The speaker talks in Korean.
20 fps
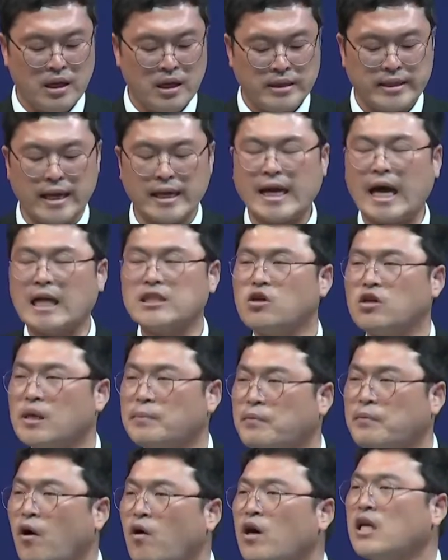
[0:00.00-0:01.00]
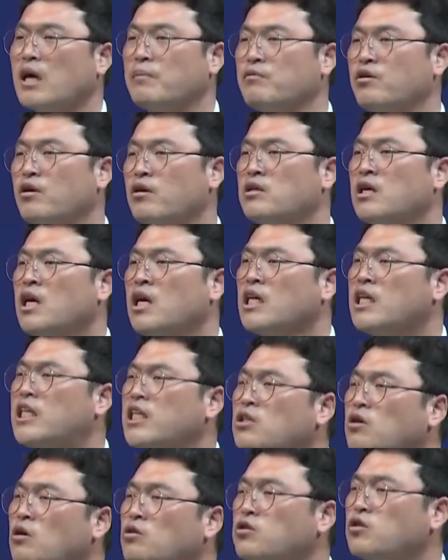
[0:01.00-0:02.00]
내 가정이 평안하면
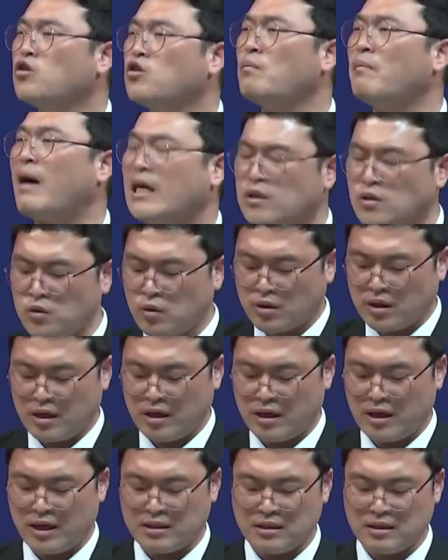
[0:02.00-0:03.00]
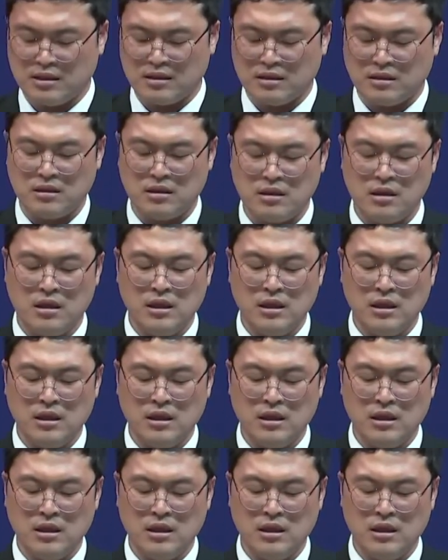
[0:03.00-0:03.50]
그것으로 만족해야 하는